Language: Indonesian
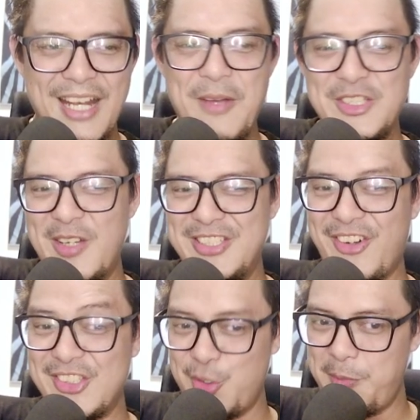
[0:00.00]
Dan baju-baju
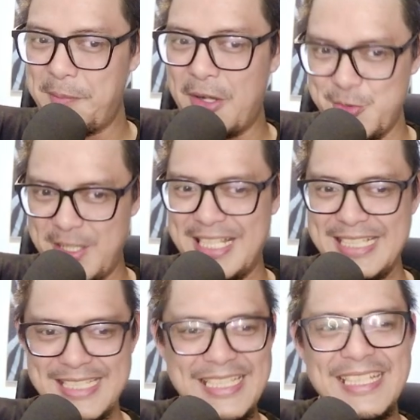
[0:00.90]
kostumnya bagus banget
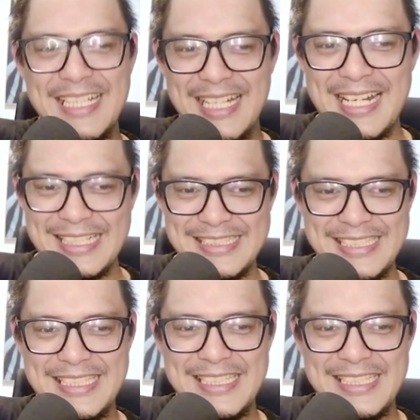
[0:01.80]
guys ya. Keren sih